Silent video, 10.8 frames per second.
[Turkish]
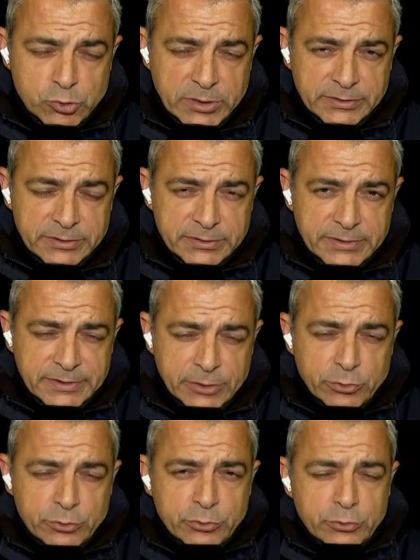bu saldırıda
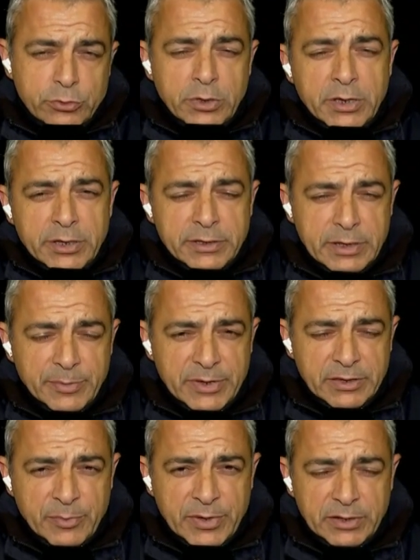terör örgütü
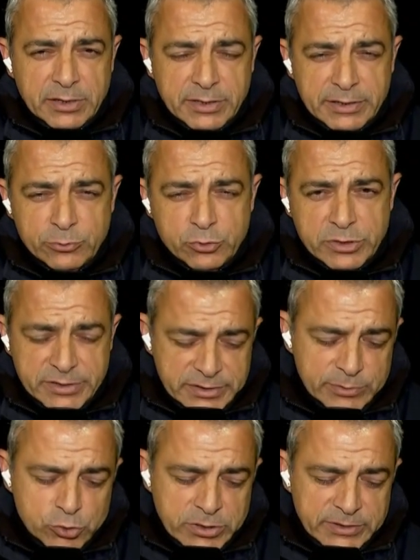YPG PKK'nın
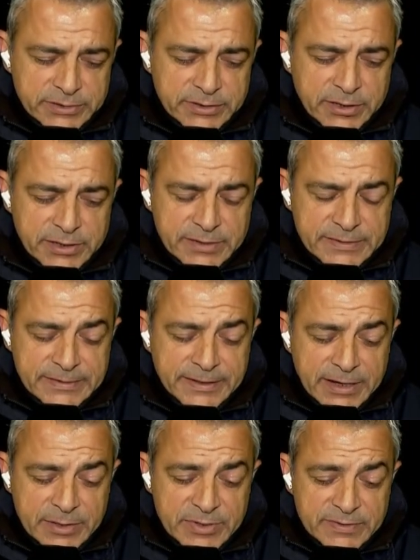düzenlediği bu saldırıda hayatını
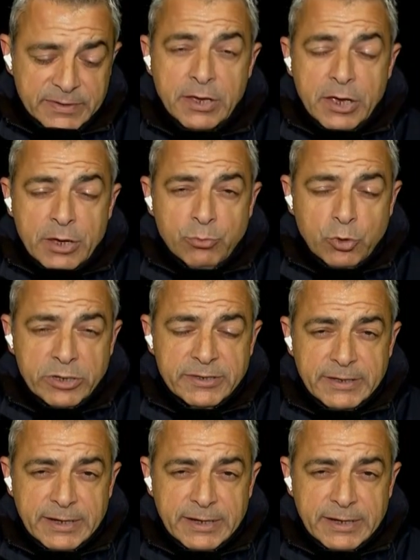kaybetti. Bu arada